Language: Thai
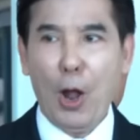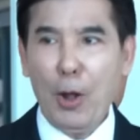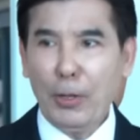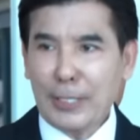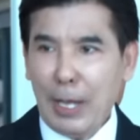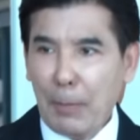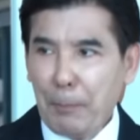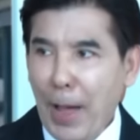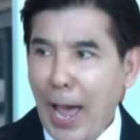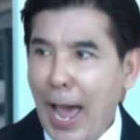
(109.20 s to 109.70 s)
กประ
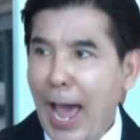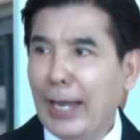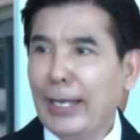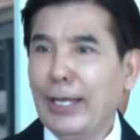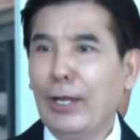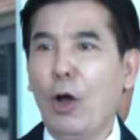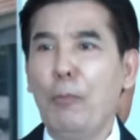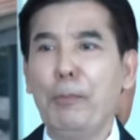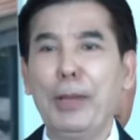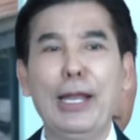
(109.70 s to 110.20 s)
วิตร
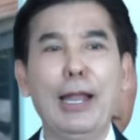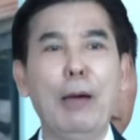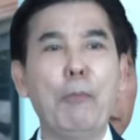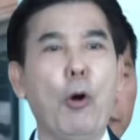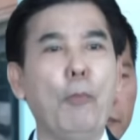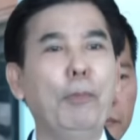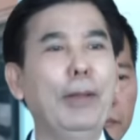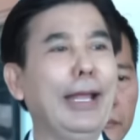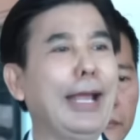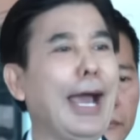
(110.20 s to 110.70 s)

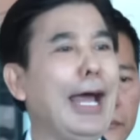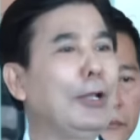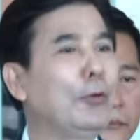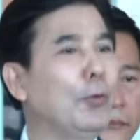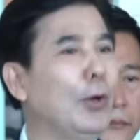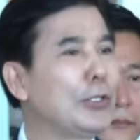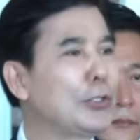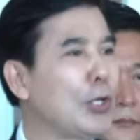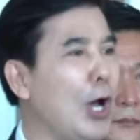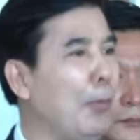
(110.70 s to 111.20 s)
ท่านเป็นนัก
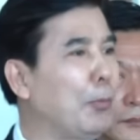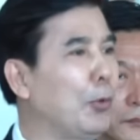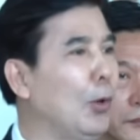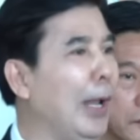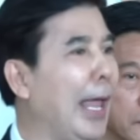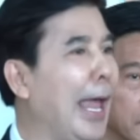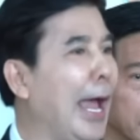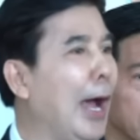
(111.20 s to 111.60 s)
คืนอยู่แล้ว